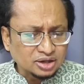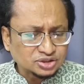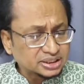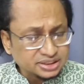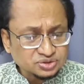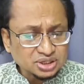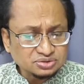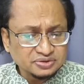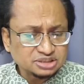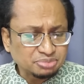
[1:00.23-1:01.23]
অস্ট্রেলিয়ার নিউ
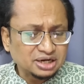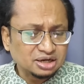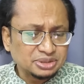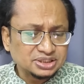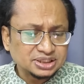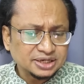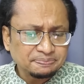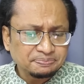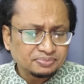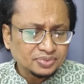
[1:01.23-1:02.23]
সাউথ ওয়েলস পার্লামেন্টে
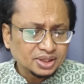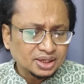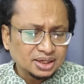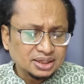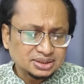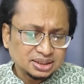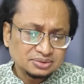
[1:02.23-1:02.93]
এটা